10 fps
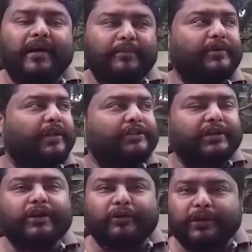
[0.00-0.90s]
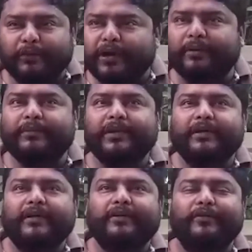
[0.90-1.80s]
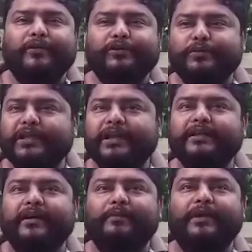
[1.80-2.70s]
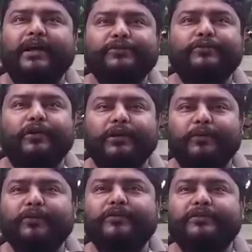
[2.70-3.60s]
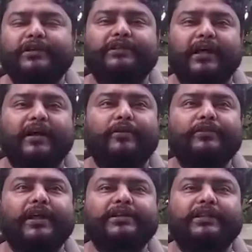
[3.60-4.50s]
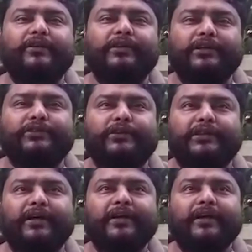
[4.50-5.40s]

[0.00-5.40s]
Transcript: আমিও তাদের সঙ্গে কথা বললাম কোনো অসুবিধা নেই আপনারা আসুন কথা বলুন তার কারণ তারা সাধারণ কার্যকর্তা